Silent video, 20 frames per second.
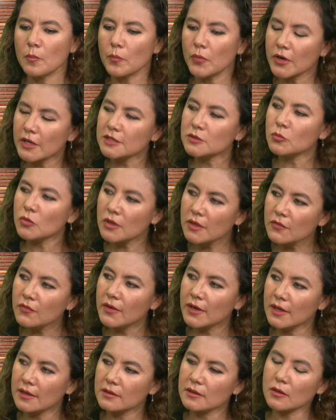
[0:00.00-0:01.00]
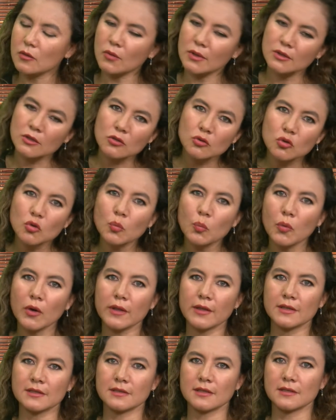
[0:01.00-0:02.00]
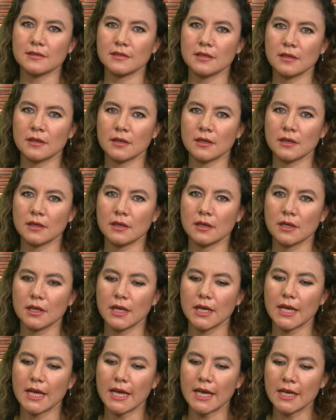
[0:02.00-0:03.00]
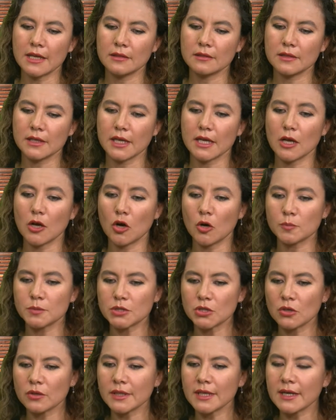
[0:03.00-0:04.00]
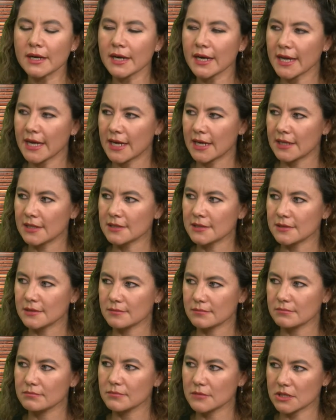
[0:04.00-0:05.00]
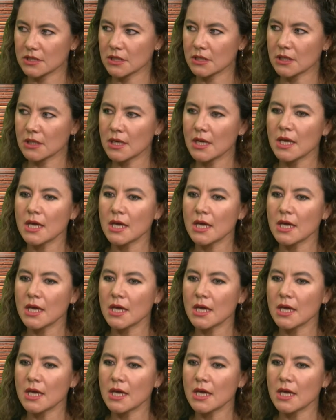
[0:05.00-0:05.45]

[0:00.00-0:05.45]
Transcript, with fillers: pero es muy diferente cuando tú puedes decidir entre opciones reales, ¿sí?